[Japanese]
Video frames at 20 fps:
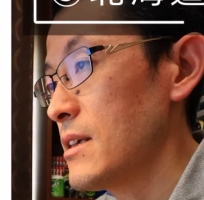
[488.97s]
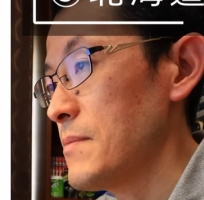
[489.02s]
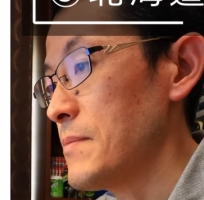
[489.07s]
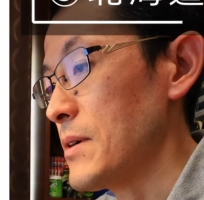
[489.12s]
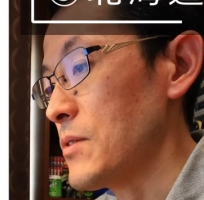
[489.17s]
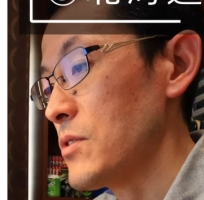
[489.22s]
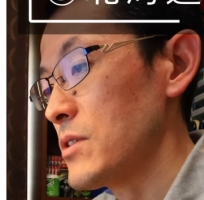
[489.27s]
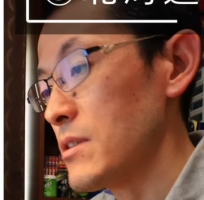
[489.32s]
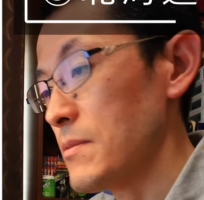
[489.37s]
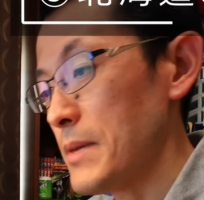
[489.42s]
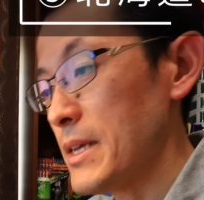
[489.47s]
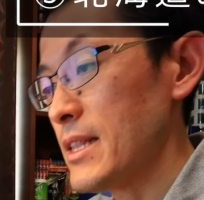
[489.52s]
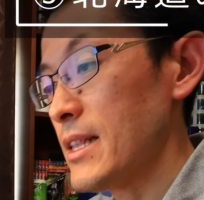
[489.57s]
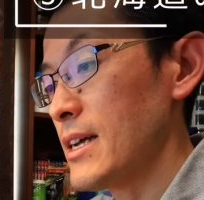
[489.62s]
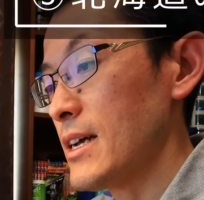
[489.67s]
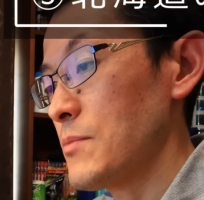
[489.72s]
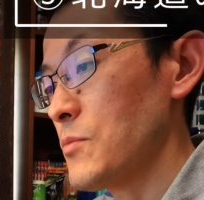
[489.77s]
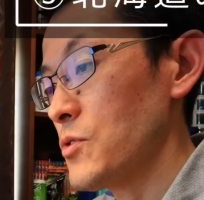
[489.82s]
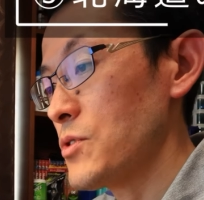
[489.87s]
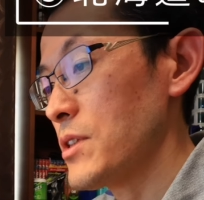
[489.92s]
まあ、こうやって真ん
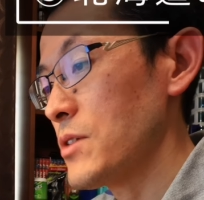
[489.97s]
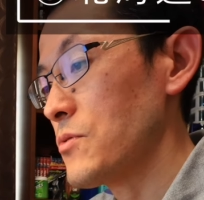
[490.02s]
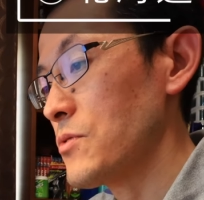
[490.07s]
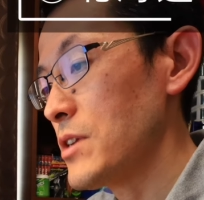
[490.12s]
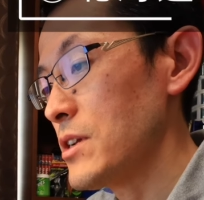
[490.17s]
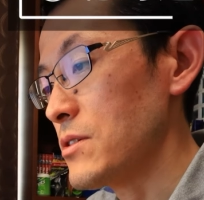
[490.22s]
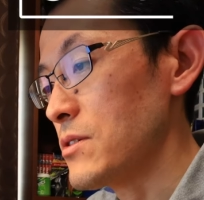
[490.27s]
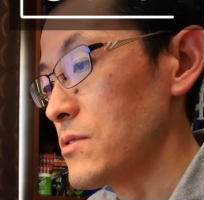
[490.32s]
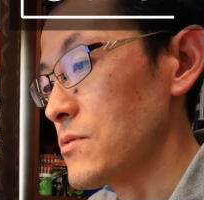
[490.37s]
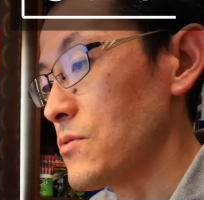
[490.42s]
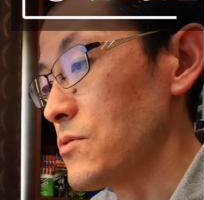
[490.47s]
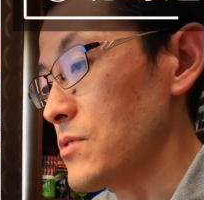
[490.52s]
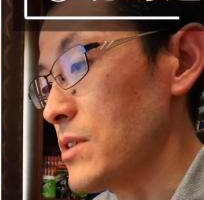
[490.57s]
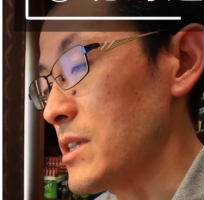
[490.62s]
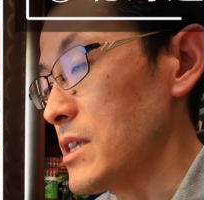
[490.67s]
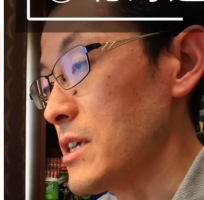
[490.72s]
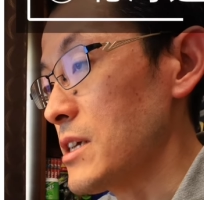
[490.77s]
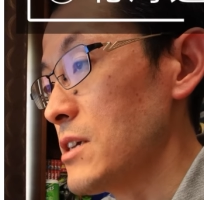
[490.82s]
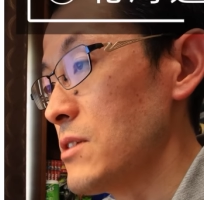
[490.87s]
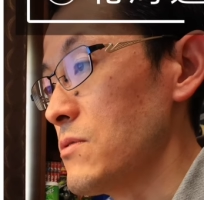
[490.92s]
中持ってこれること
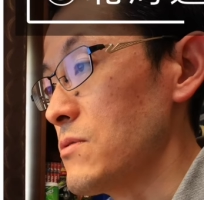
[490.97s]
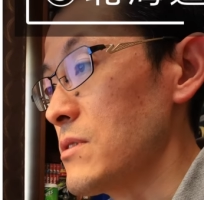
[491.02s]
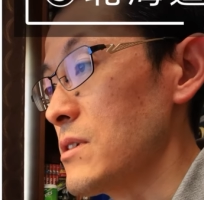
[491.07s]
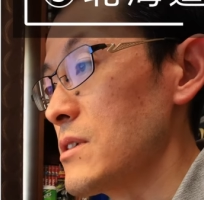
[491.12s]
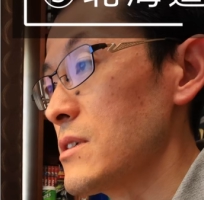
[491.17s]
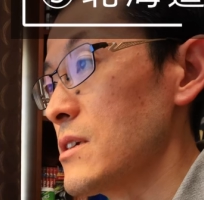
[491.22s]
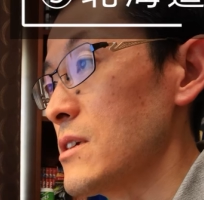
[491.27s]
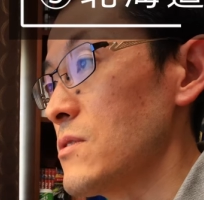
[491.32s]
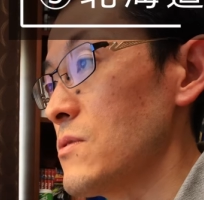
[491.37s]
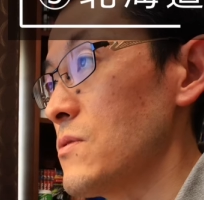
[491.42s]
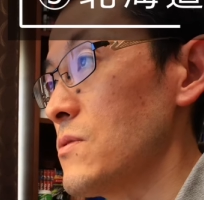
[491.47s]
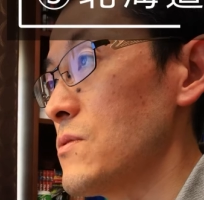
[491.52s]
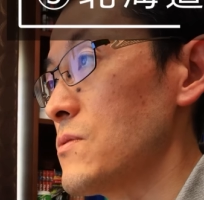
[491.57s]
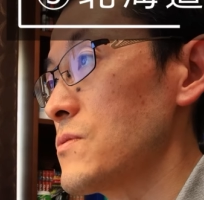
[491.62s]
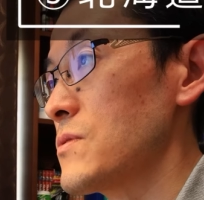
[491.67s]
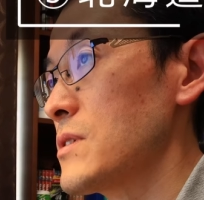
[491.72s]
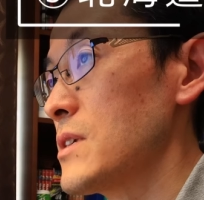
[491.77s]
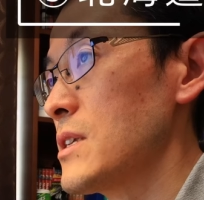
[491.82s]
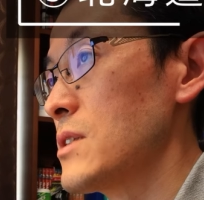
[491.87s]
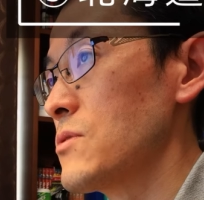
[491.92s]
はできるんですけど
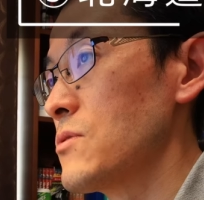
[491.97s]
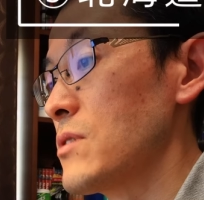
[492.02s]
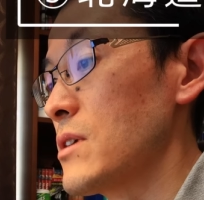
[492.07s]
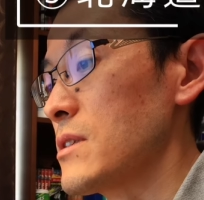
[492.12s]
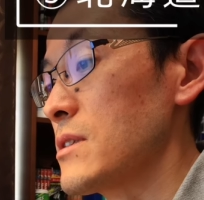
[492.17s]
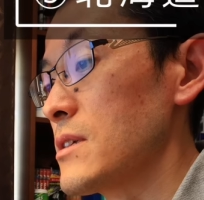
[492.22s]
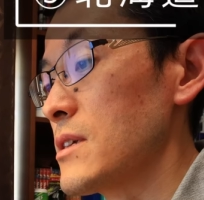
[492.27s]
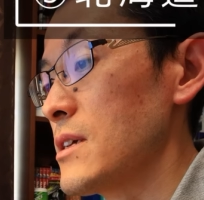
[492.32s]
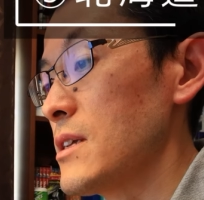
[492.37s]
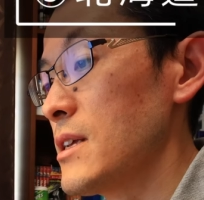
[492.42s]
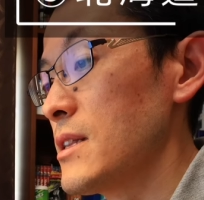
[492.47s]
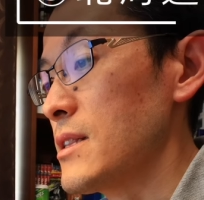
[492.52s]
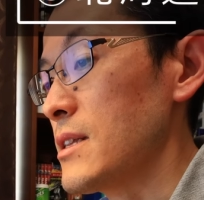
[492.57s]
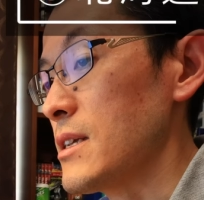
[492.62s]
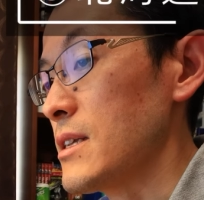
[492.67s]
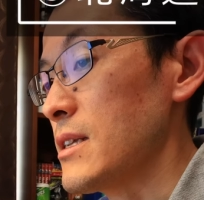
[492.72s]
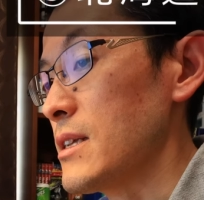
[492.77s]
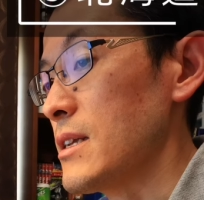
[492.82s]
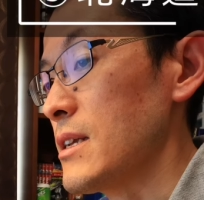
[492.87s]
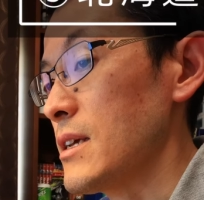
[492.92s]
付箋とかつけられな
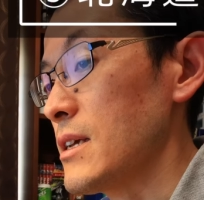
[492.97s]
いんでね